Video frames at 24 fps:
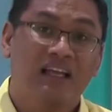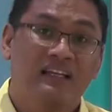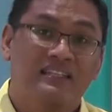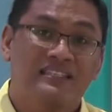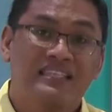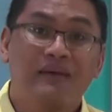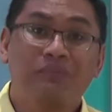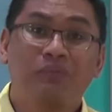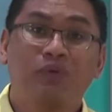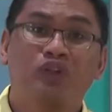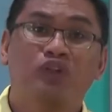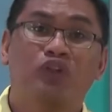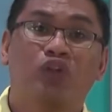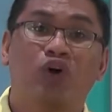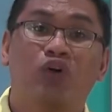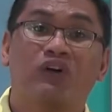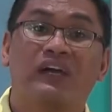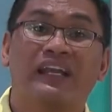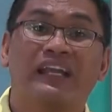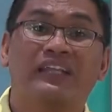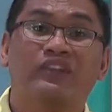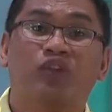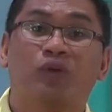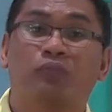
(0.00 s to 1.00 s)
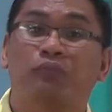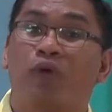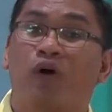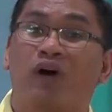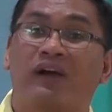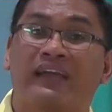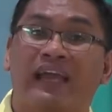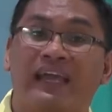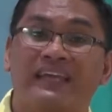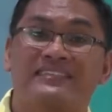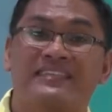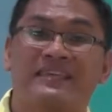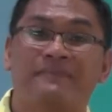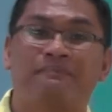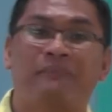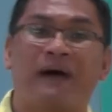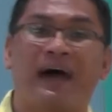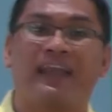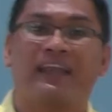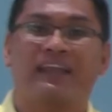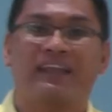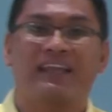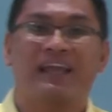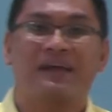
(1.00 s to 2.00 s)
Sa mundo, ganito po ang
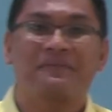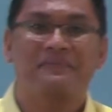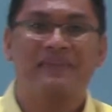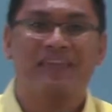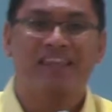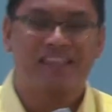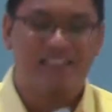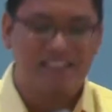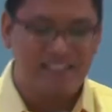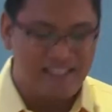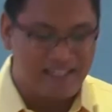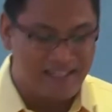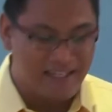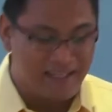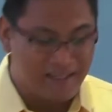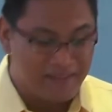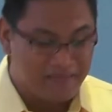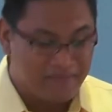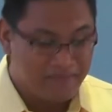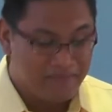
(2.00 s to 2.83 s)
kaisipan ng ministry.